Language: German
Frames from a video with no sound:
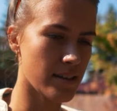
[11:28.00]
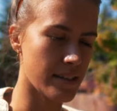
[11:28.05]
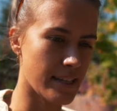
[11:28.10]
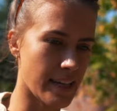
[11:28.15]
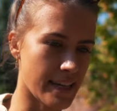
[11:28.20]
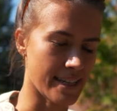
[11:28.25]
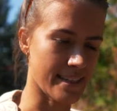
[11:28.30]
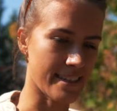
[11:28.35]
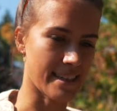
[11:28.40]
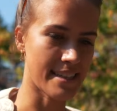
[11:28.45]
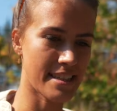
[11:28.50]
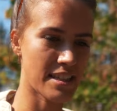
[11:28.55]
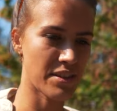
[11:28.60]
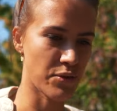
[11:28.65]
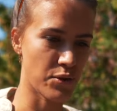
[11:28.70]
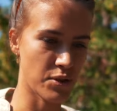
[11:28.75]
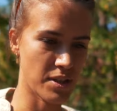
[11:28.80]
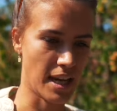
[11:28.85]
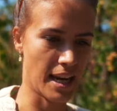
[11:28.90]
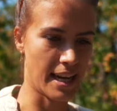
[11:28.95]
ja, das Ganze
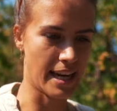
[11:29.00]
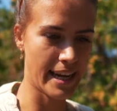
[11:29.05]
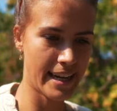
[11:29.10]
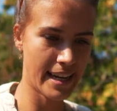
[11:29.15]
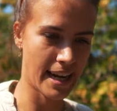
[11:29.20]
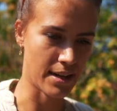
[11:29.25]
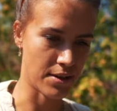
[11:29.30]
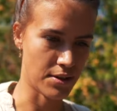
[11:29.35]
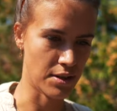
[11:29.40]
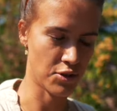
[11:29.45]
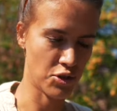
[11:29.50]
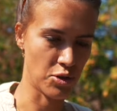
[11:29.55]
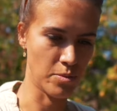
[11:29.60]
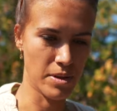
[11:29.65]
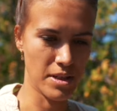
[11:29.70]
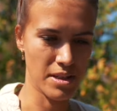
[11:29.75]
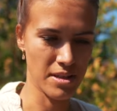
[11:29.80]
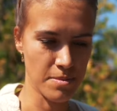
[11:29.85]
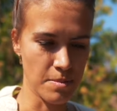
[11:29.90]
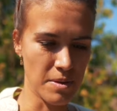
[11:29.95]
für sich alleine hat oder
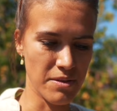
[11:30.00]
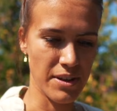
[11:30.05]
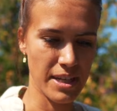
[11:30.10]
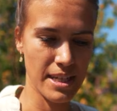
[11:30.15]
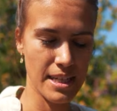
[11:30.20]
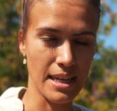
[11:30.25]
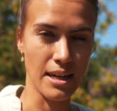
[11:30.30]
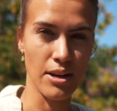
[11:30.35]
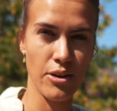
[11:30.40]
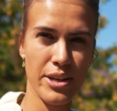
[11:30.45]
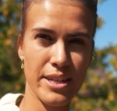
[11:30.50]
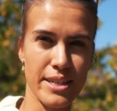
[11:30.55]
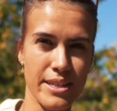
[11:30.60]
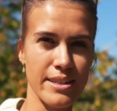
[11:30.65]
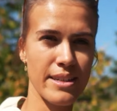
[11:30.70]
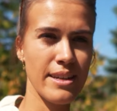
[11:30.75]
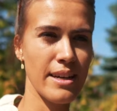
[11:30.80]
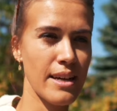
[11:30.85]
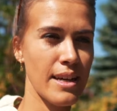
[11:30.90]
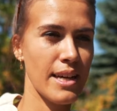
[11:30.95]
zumindest mit wenigen
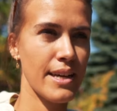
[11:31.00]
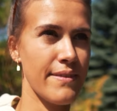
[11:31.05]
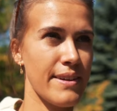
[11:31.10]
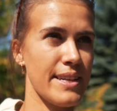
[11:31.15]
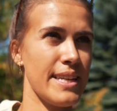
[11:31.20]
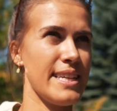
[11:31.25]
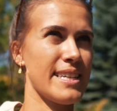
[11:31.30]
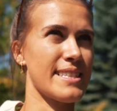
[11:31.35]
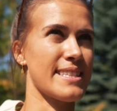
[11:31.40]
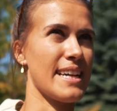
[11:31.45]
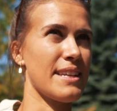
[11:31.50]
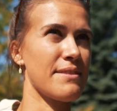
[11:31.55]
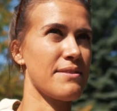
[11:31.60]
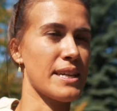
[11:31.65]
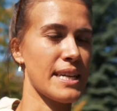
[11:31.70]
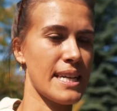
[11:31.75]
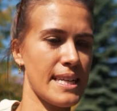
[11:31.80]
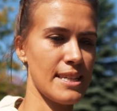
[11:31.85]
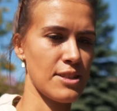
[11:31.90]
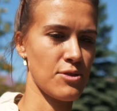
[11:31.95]
Leuten. Wenn hier jetzt
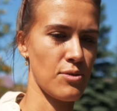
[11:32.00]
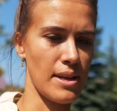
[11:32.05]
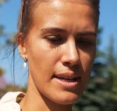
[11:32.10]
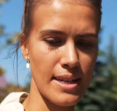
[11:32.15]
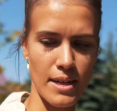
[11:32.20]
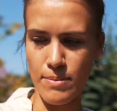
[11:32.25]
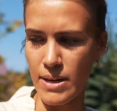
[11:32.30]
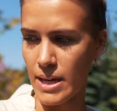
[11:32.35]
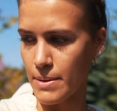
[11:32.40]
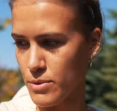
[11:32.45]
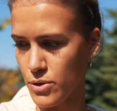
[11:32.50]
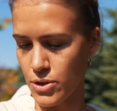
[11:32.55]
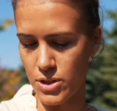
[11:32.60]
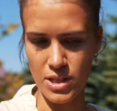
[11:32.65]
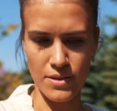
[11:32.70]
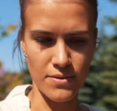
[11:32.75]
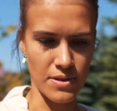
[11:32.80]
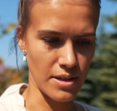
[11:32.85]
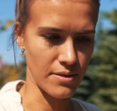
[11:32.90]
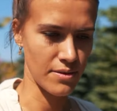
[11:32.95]
einfach jeder so lange bleiben
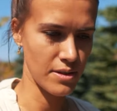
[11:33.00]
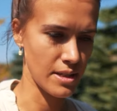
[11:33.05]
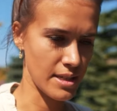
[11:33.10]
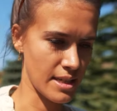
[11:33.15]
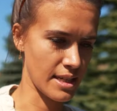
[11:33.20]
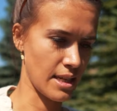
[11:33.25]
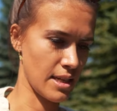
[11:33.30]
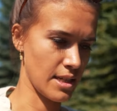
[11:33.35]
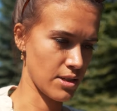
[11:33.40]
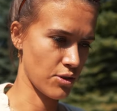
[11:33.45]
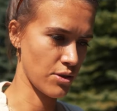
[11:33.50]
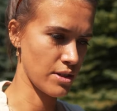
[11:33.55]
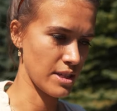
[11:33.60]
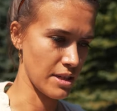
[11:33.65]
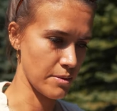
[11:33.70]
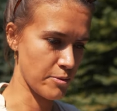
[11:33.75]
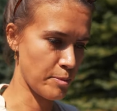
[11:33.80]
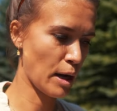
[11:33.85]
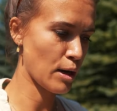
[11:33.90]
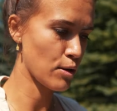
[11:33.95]
könnte, wie er will, kann er, können
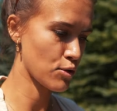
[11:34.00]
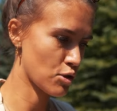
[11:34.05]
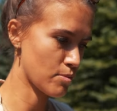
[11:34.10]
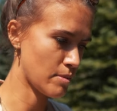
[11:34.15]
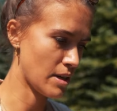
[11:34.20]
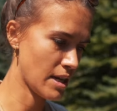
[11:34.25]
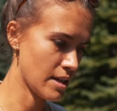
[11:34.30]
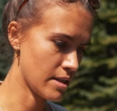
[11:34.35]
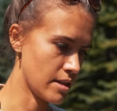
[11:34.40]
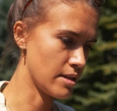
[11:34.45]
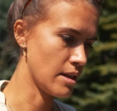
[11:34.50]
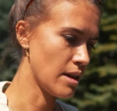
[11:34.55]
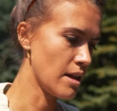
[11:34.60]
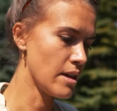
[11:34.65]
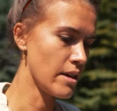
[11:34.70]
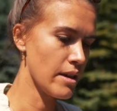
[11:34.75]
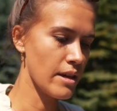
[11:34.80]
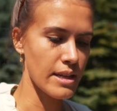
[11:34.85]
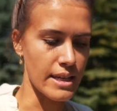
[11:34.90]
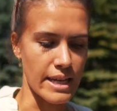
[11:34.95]
die hier Pause machen,
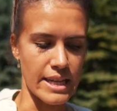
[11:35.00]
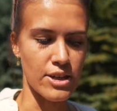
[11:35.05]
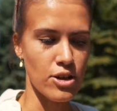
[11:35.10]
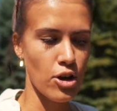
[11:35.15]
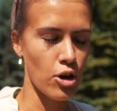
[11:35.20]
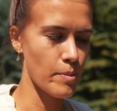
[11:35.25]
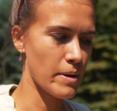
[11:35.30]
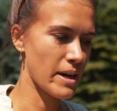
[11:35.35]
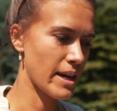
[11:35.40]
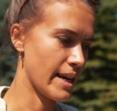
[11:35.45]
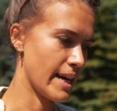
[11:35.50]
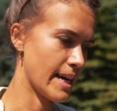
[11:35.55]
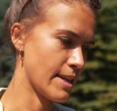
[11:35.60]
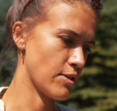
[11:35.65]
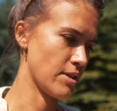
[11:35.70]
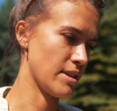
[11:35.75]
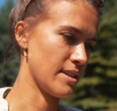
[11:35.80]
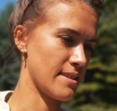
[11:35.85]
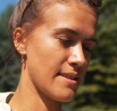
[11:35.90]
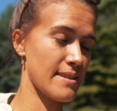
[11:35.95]
gehen nochmal rein
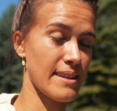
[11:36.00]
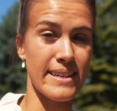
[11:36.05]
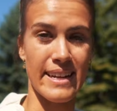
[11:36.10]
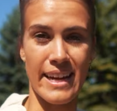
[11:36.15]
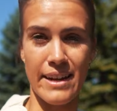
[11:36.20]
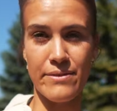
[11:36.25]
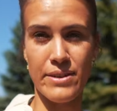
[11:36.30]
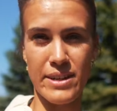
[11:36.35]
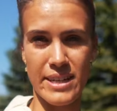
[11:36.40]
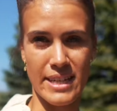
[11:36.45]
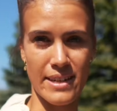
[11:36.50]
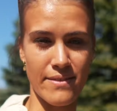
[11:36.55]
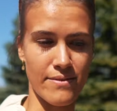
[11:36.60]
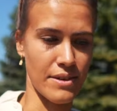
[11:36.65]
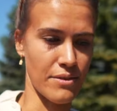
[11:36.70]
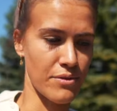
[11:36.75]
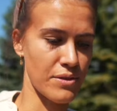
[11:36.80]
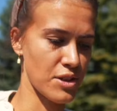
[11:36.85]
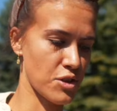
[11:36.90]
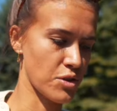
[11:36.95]
und dann ist es halt einfach
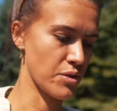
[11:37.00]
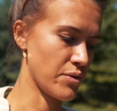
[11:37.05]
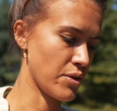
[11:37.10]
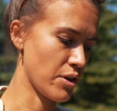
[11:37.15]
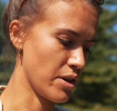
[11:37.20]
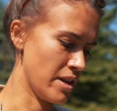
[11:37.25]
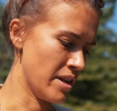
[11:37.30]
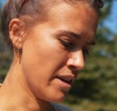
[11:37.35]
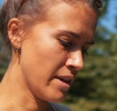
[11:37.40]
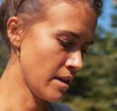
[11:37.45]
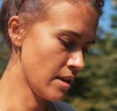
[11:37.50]
irgendwann viel zu voll.